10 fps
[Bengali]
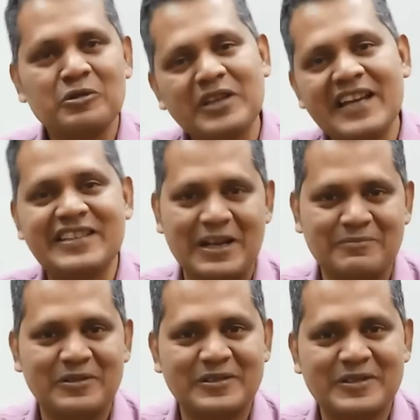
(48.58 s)
কোথায়
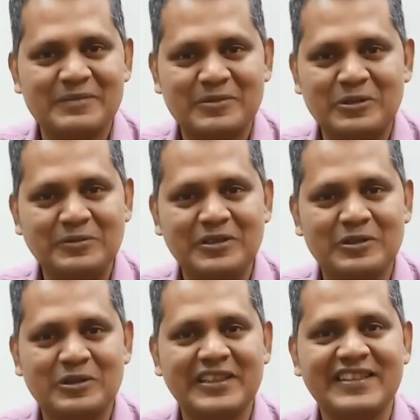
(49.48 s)
থাকব প্রথমে তো
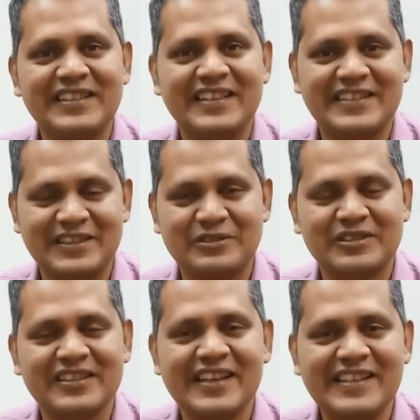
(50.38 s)
হোটেল ঠিক
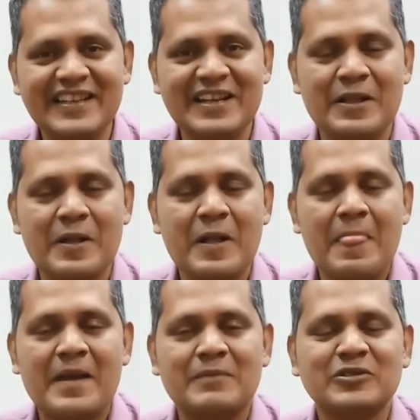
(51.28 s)
করতে হয় তাই না
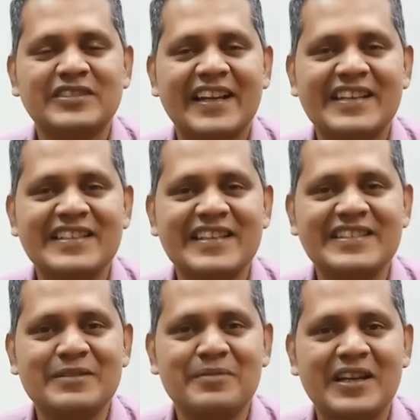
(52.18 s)
এবং দেখা যায়
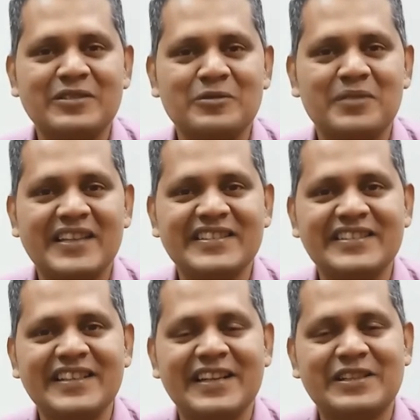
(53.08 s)
যে বেড়ানোর
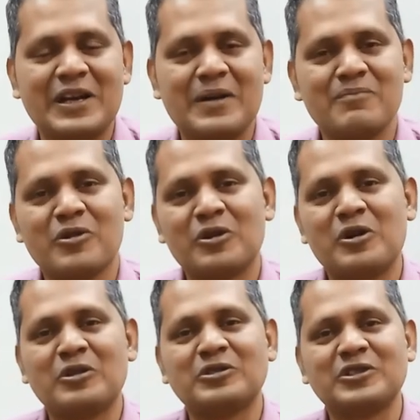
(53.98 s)
বাজেটের একটা বড়
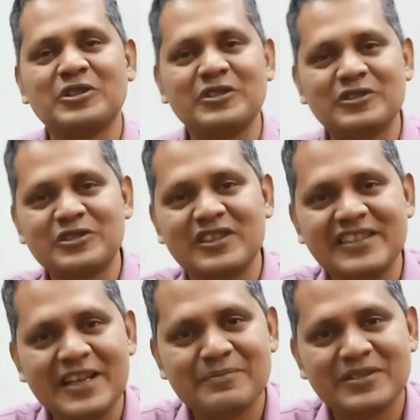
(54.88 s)
অংশ চলে
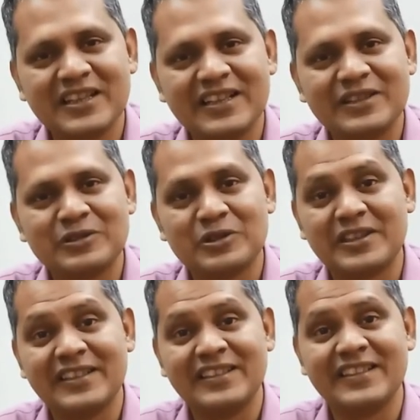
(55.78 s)
যায় আপনার
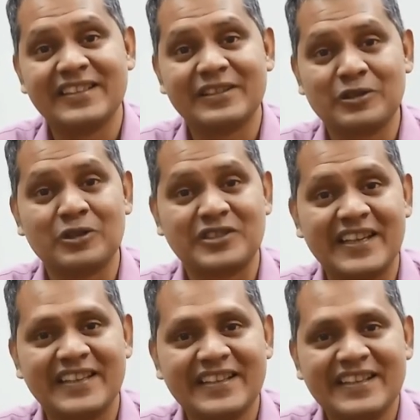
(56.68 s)
হোটেলের
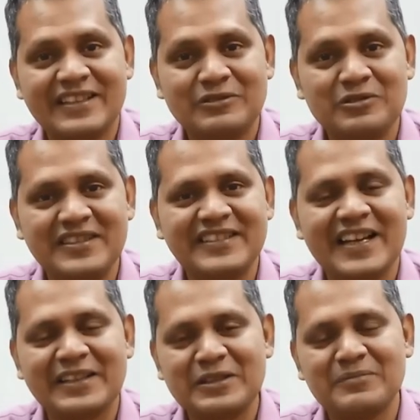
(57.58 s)
খরচায় দুই দিন
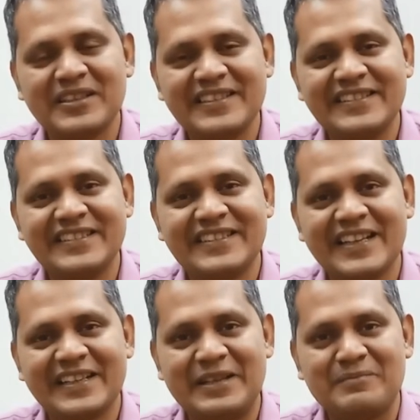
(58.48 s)
থাকেন বা তিন দিন
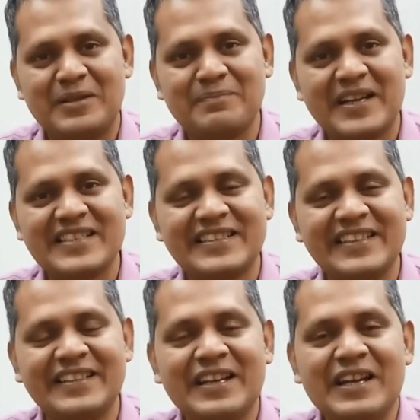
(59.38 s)
থাকেন বা পাঁচ
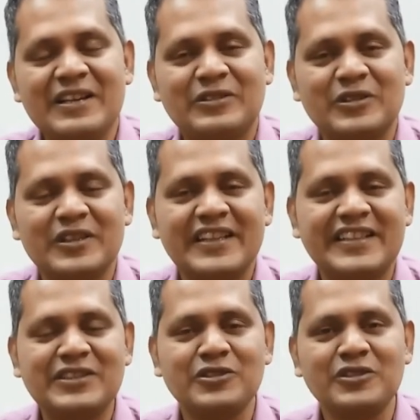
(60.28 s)
দিন তো
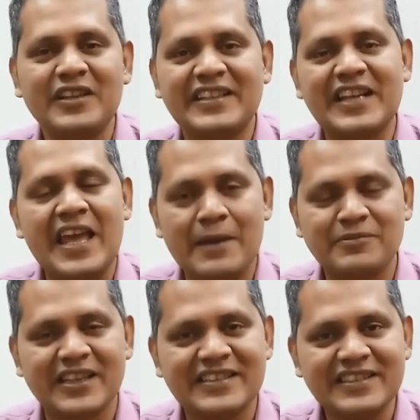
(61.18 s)
এটার জন্য একটা
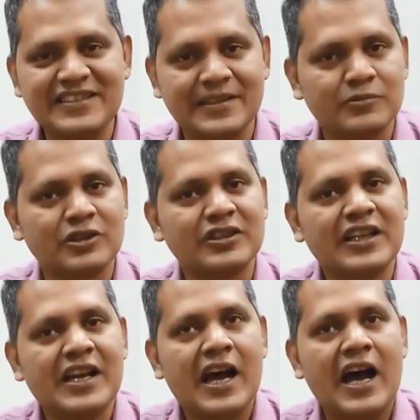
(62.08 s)
অ্যাপস আছে যেমন
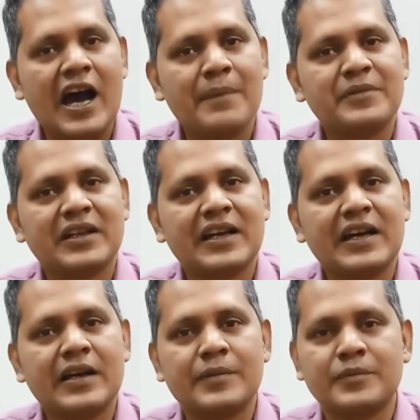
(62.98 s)
আপনারা